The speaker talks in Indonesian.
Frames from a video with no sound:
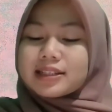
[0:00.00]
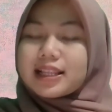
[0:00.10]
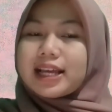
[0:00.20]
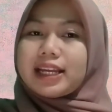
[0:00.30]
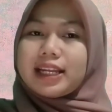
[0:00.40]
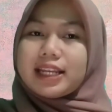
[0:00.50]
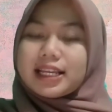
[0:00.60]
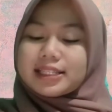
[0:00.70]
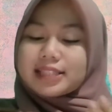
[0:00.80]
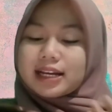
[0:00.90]
setelah ini
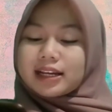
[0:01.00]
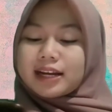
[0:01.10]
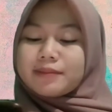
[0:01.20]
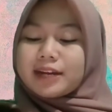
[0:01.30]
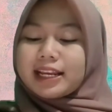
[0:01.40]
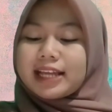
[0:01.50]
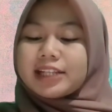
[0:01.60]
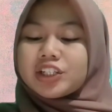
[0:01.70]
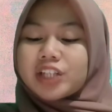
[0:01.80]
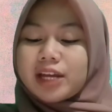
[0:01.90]
di Instagram
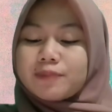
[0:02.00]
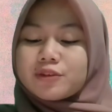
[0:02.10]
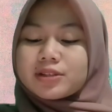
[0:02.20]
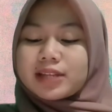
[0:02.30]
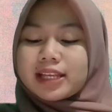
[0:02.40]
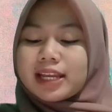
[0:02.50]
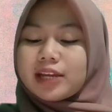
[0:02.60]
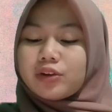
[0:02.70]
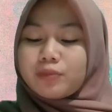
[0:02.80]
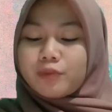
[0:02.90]
kalian share posternya
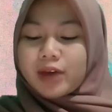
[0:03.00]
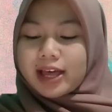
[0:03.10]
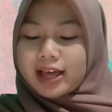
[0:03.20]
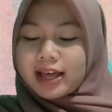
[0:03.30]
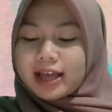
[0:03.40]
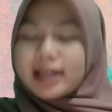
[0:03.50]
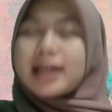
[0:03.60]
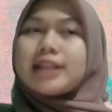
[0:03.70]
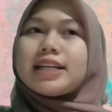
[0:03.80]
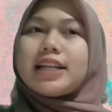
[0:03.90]
di grup WA.
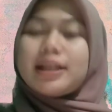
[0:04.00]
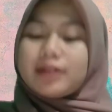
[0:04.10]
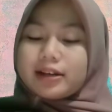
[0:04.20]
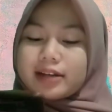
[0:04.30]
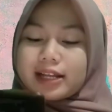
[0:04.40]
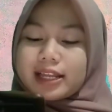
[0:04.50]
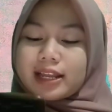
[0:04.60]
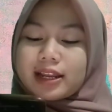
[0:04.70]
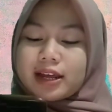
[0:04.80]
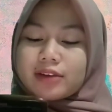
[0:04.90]
Jadi eh,
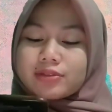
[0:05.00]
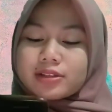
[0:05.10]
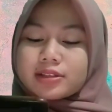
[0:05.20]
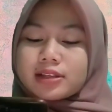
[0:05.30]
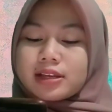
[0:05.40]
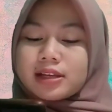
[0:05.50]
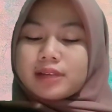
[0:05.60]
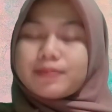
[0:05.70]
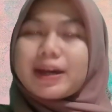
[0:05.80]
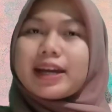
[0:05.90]
kalian harus
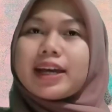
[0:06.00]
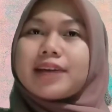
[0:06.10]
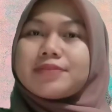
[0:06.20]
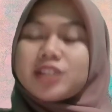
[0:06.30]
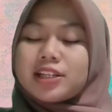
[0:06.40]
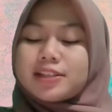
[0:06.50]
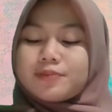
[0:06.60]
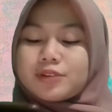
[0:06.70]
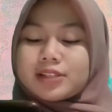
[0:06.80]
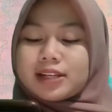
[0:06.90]
pakai caption si
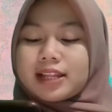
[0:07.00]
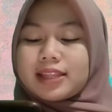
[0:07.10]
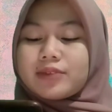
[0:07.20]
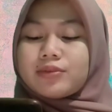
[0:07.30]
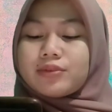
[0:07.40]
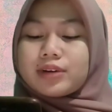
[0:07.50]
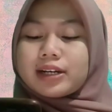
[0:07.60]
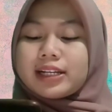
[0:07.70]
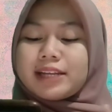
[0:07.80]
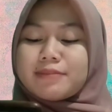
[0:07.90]
posternya tuh
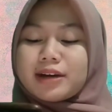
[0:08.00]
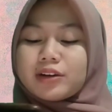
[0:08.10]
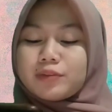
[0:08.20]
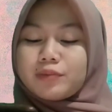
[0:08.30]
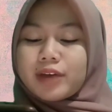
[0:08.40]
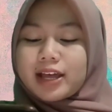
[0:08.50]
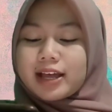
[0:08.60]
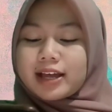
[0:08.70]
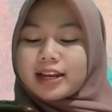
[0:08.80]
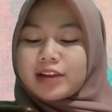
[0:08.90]
ke 5 grup
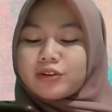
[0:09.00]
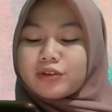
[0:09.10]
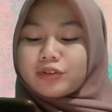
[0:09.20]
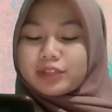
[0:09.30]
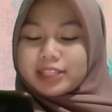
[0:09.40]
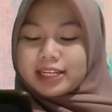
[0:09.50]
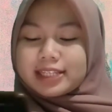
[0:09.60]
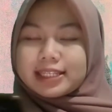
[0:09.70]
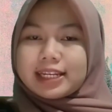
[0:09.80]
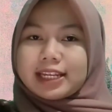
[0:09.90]
WA dan downloadnya
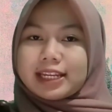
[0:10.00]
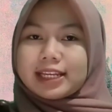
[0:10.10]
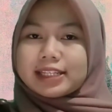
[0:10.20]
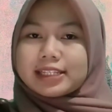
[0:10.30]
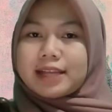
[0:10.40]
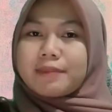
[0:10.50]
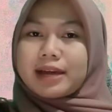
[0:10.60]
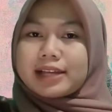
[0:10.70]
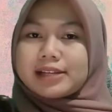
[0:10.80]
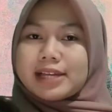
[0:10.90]
di sini nih
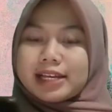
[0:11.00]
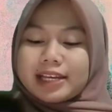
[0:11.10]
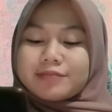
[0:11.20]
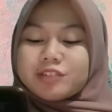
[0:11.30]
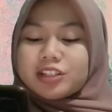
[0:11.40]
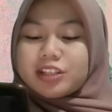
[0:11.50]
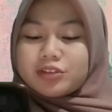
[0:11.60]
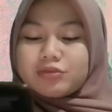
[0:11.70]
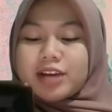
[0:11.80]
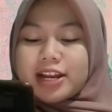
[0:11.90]
sama
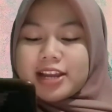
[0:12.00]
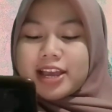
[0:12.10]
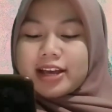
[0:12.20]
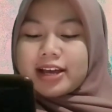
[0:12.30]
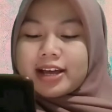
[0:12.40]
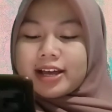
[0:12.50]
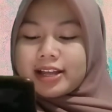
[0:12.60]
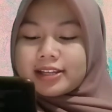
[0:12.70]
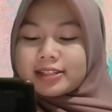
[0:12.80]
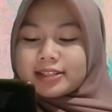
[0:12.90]
captionnya juga ada ya
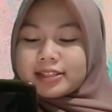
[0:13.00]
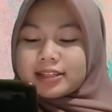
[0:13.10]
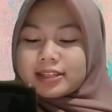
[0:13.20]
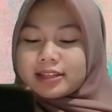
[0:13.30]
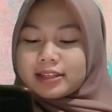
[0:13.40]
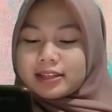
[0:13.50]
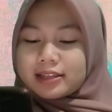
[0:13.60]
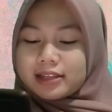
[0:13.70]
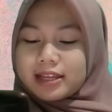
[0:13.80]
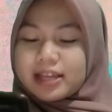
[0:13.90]
guys.
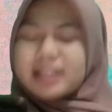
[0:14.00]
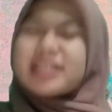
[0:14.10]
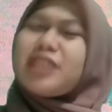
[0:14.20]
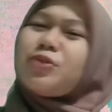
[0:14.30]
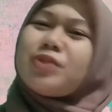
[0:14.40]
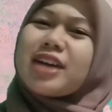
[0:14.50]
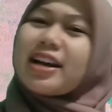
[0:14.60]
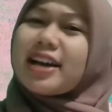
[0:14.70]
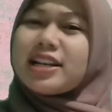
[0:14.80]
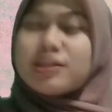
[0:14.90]
Jadi
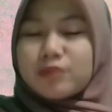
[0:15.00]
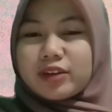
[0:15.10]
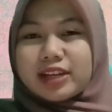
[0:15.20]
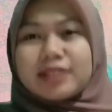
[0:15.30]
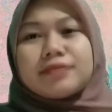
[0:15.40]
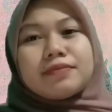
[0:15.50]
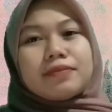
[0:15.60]
udah guys mungkin